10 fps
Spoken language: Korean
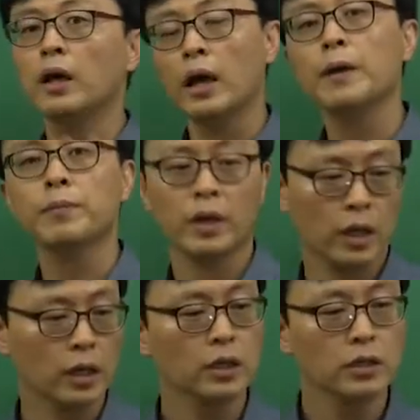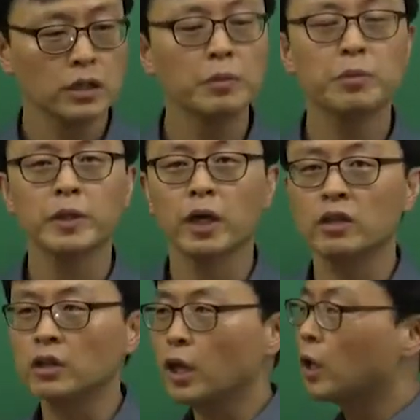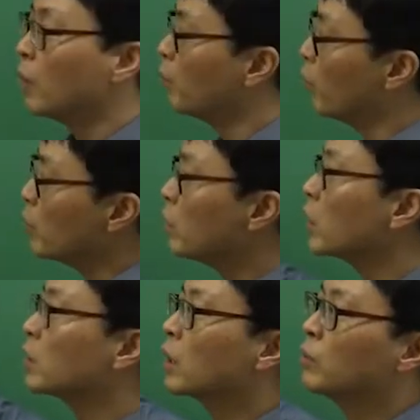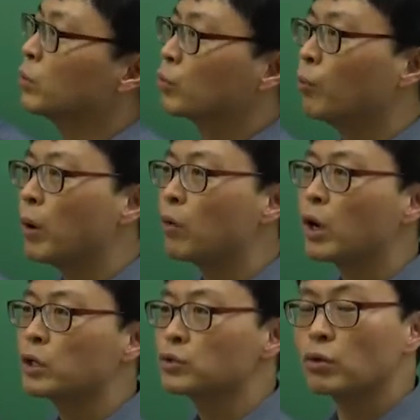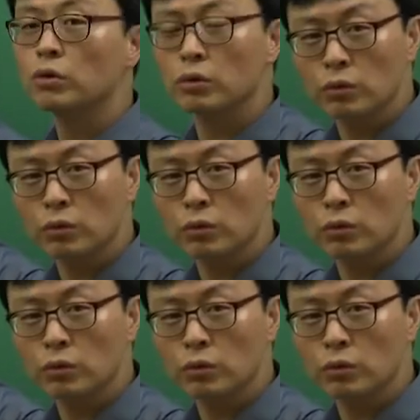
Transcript: 함께 살펴봐야 되겠는데 뭐 이걸 갖다가 뭐 돈 받고 하기엔 좀 그렇,